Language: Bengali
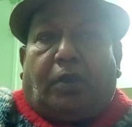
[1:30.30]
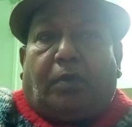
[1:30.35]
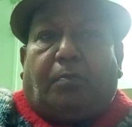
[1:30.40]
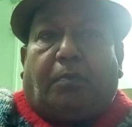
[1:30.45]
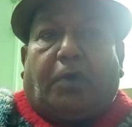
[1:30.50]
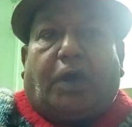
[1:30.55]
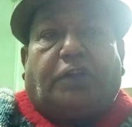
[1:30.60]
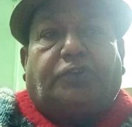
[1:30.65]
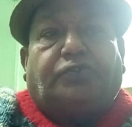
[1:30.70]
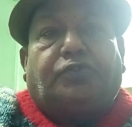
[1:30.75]

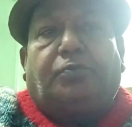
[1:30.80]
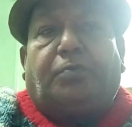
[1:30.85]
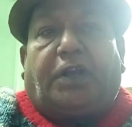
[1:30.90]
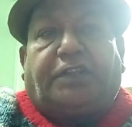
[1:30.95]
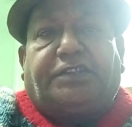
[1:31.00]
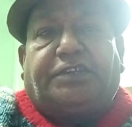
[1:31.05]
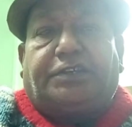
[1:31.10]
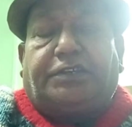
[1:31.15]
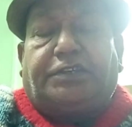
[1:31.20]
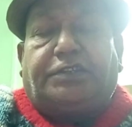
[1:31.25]
মাসুম
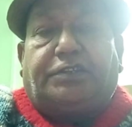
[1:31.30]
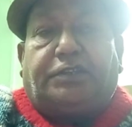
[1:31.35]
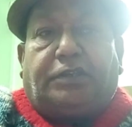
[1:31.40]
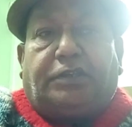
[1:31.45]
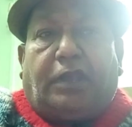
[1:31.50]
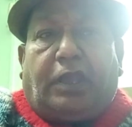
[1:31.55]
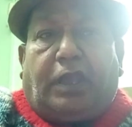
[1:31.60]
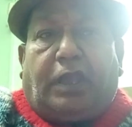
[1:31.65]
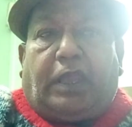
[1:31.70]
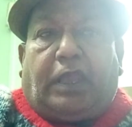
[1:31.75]
আজিজ
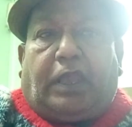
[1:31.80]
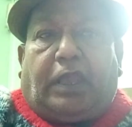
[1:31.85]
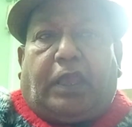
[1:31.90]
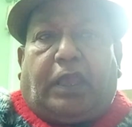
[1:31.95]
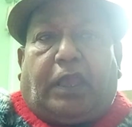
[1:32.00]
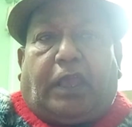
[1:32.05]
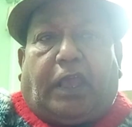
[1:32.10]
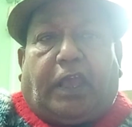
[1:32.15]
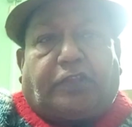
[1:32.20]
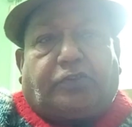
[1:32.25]

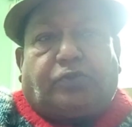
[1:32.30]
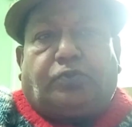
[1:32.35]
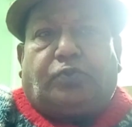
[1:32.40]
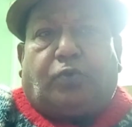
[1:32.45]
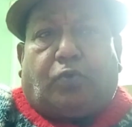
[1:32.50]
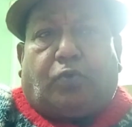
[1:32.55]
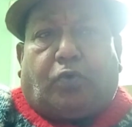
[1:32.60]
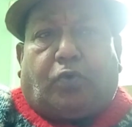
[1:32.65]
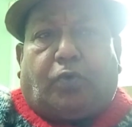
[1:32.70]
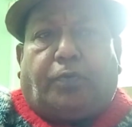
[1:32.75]
একজন
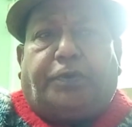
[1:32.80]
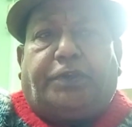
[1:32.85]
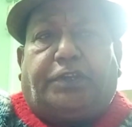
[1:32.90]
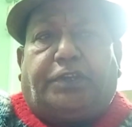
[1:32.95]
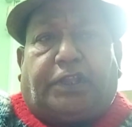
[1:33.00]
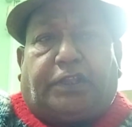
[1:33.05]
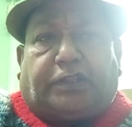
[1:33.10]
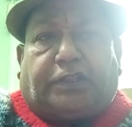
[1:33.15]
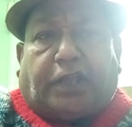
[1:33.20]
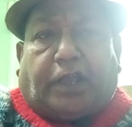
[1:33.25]

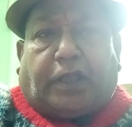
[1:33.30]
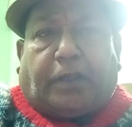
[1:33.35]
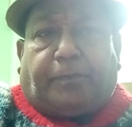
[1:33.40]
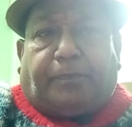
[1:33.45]
অভিনেতা